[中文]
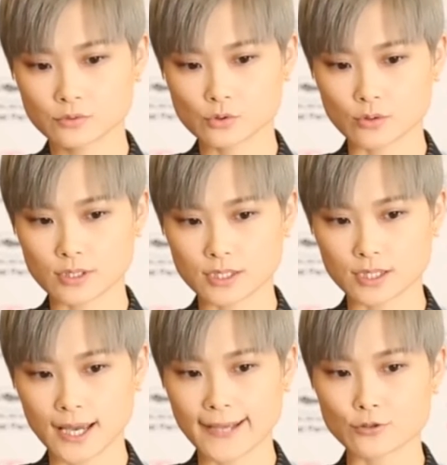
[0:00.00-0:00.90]
做一
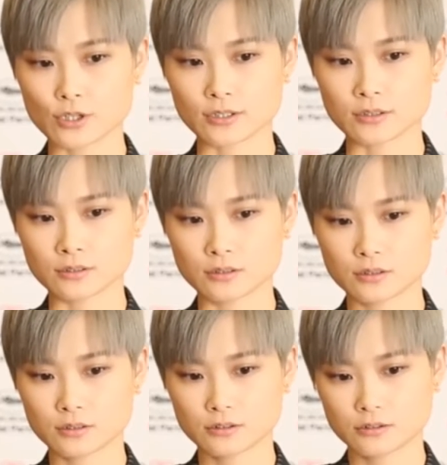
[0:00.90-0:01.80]
些安全
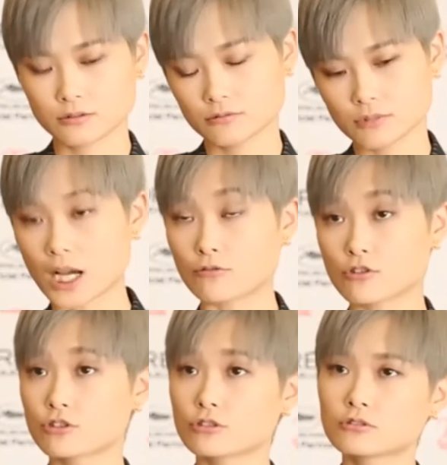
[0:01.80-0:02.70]
的尝
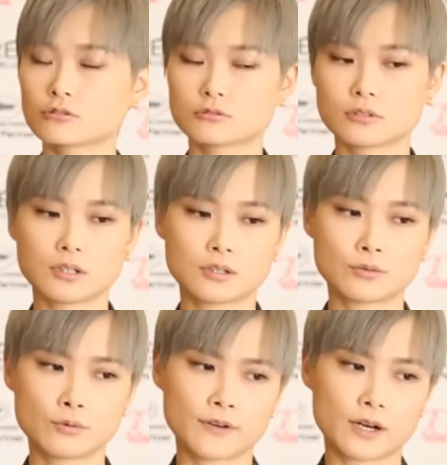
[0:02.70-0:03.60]
试啊，
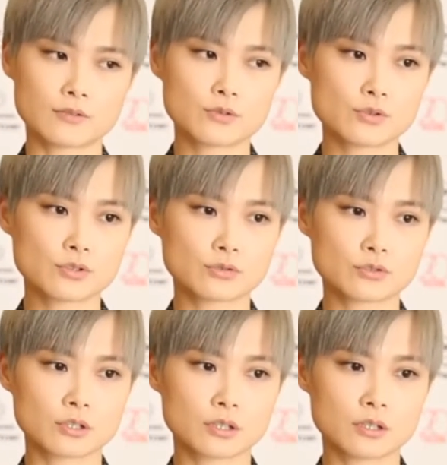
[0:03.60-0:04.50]
我反而就是
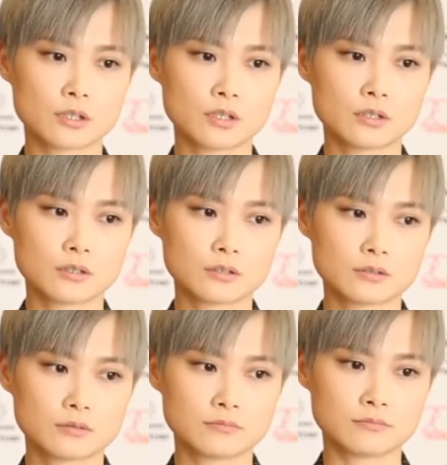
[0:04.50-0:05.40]
觉得，
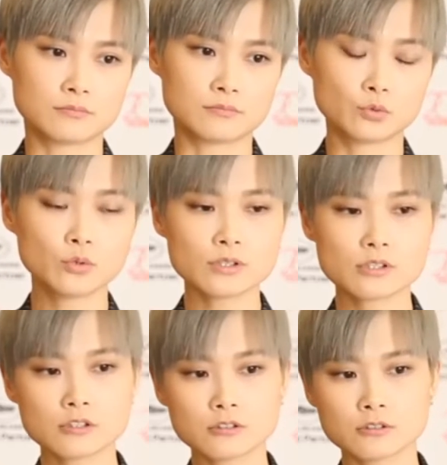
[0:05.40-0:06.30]
嗯，无论
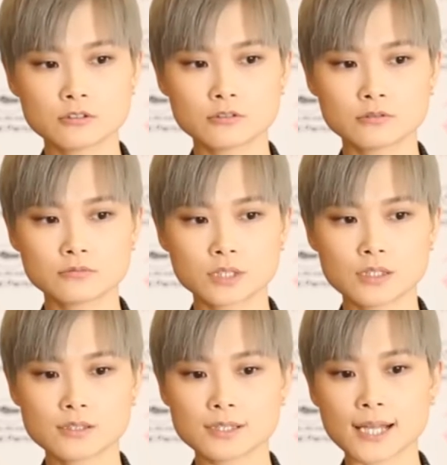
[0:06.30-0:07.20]
是
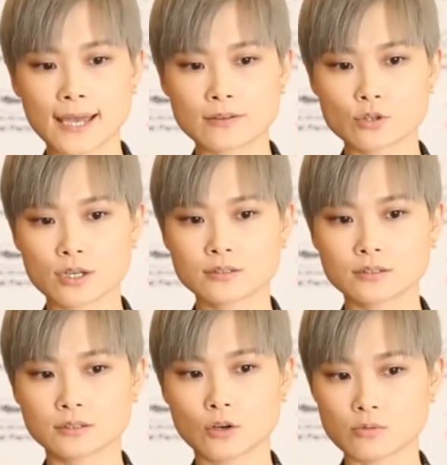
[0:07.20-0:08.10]
第一次来穿
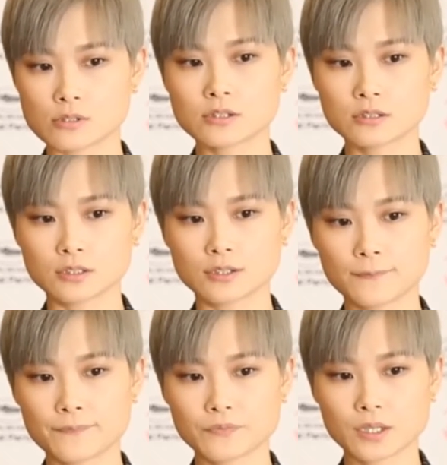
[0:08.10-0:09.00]
的红色
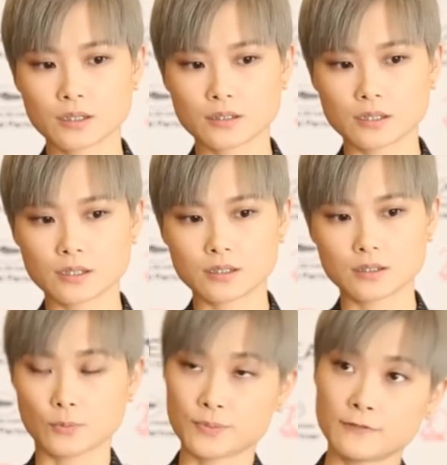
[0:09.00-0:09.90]
的，那
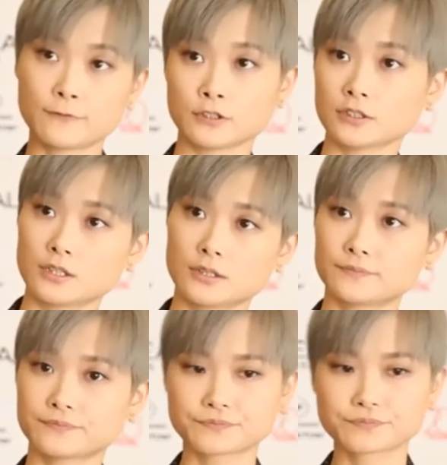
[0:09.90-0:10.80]
个有披风的，